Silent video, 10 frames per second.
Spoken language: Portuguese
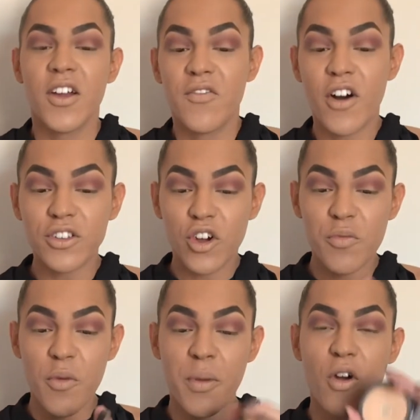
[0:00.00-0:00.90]
Volto com o
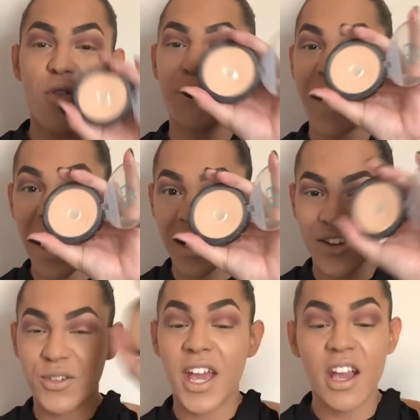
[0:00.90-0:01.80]
meu pó
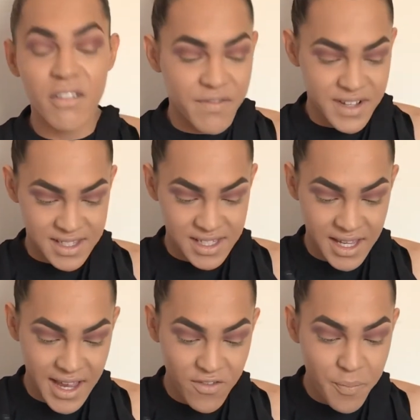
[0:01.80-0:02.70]
compacto. O que, que eu vou
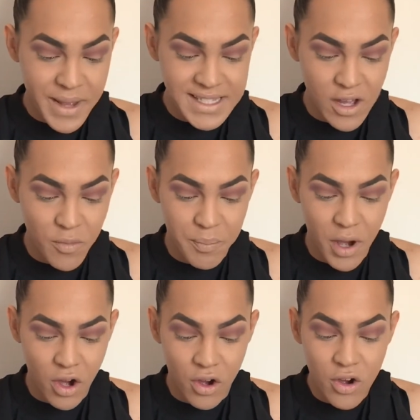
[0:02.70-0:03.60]
fazer? Eu vou passar o
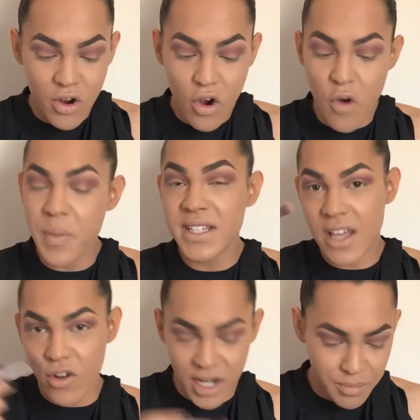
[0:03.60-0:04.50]
pó com o
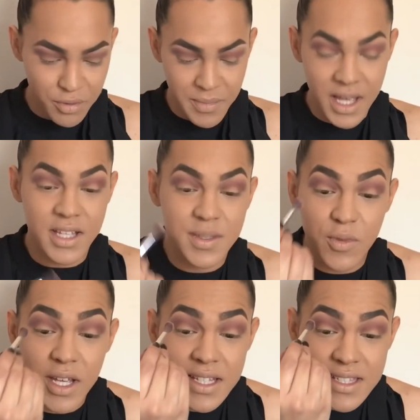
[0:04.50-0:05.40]
pincel limpo
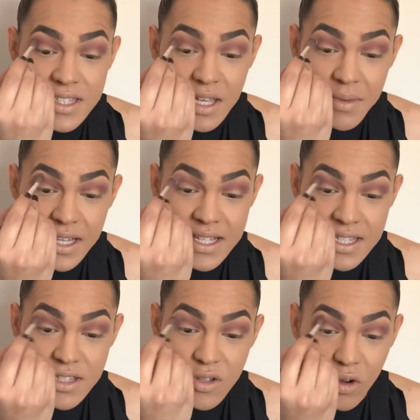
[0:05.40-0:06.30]
mesmo em cima
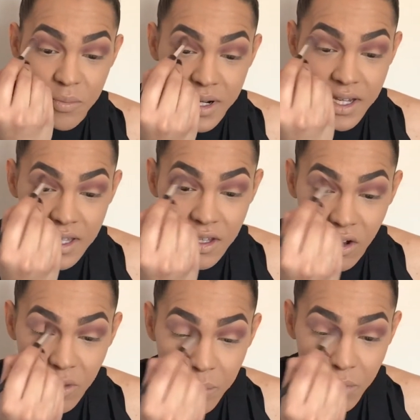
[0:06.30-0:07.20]
dessa sombra aqui,
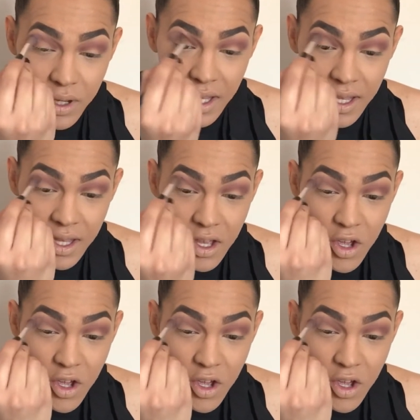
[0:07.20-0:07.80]
ó. Por quê?